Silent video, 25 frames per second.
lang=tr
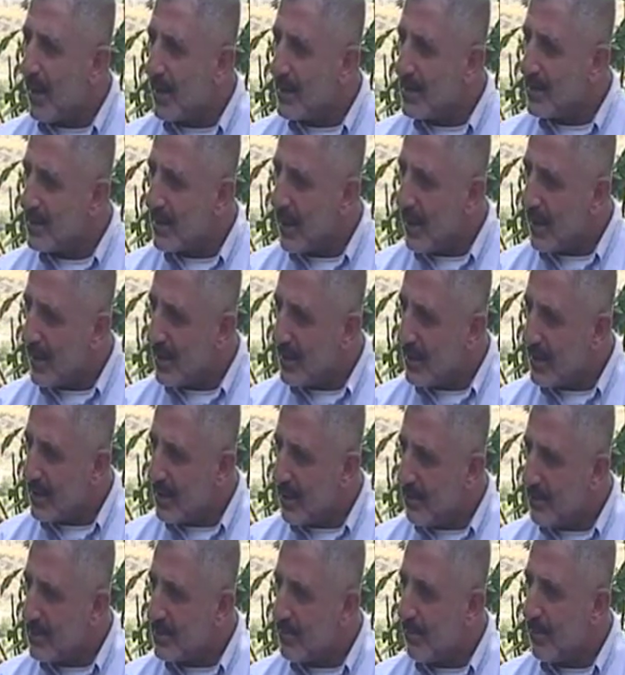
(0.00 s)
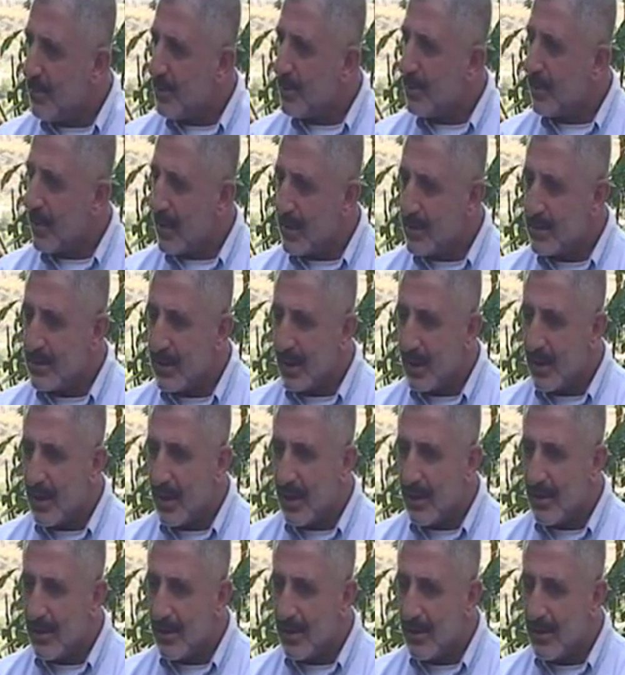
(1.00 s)
Ansari dedemiz ve bütün
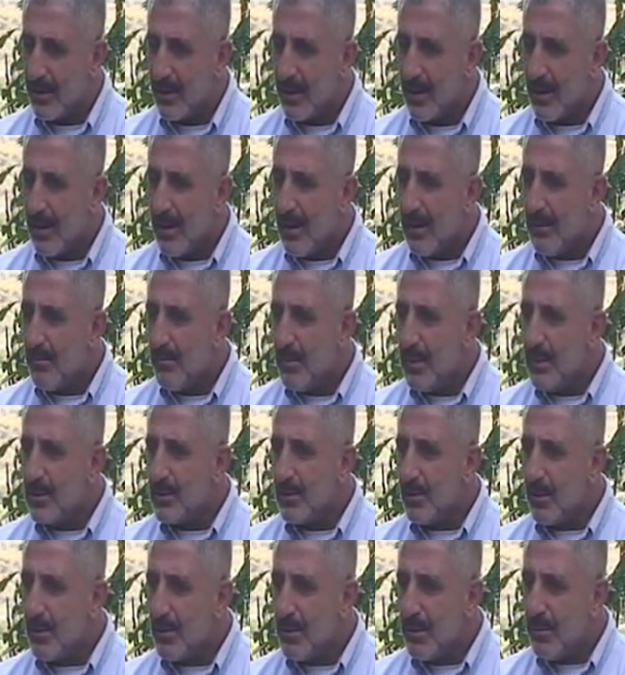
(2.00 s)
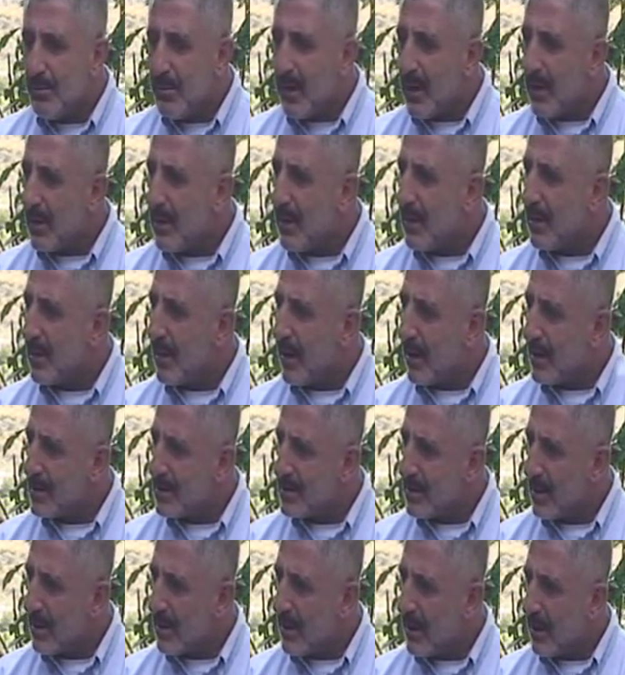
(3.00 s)
ansarlar, biz onu bekleyen
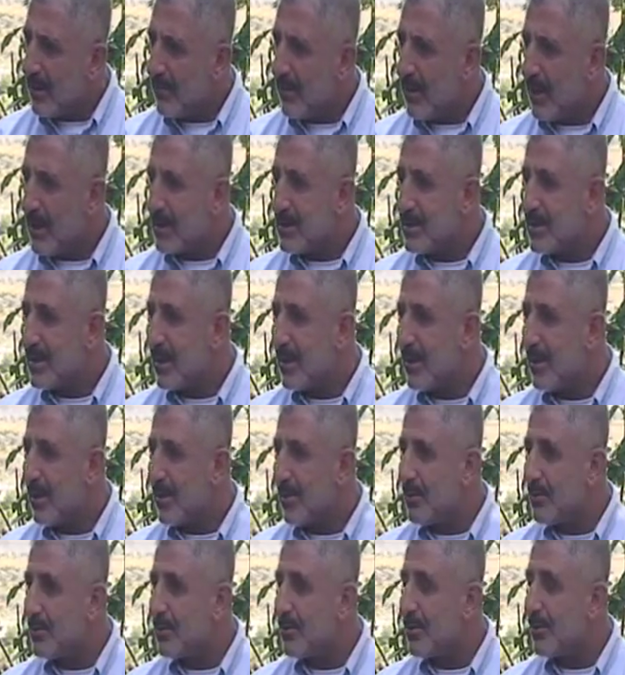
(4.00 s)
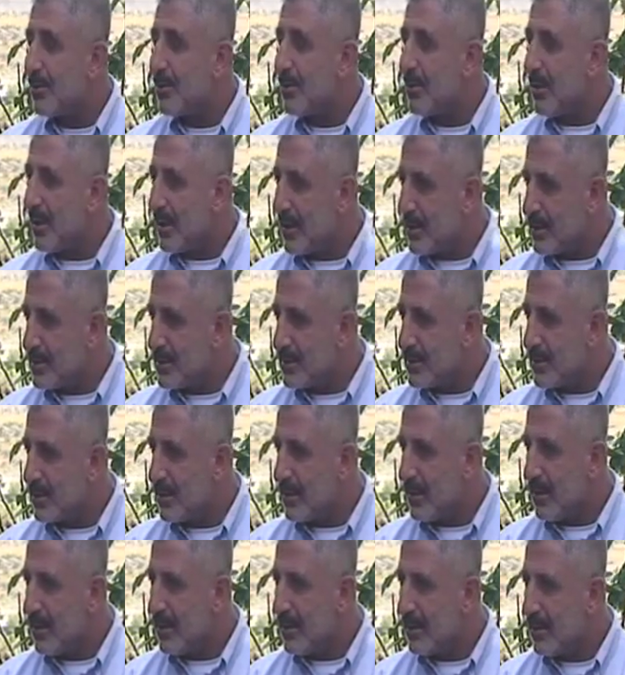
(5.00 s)
ansarlar ve ansarların torunlarıyız.
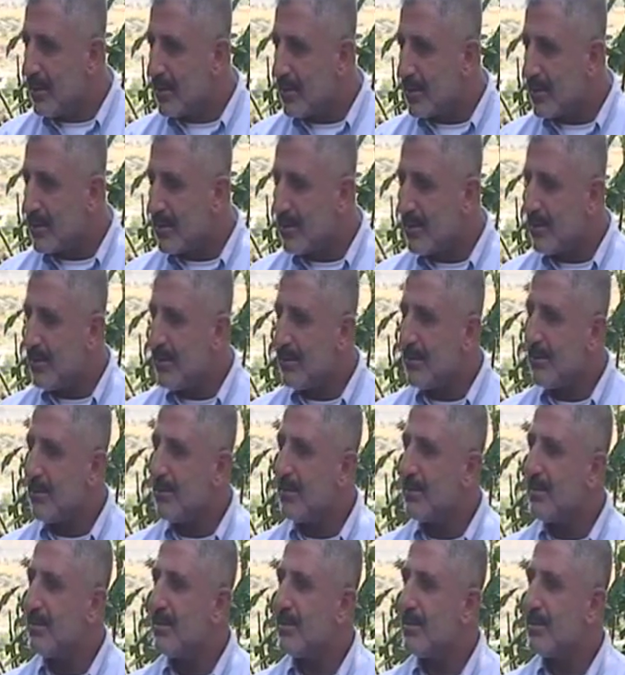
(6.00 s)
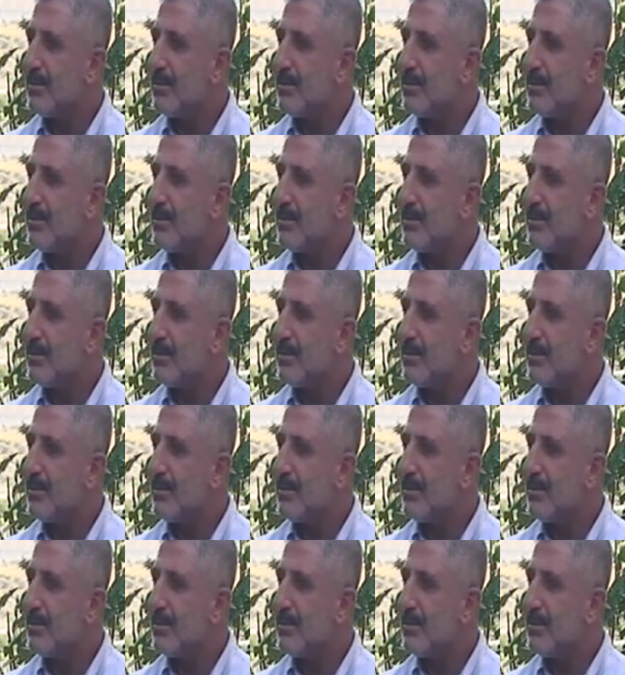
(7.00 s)
Evet ona da geleceğim ben.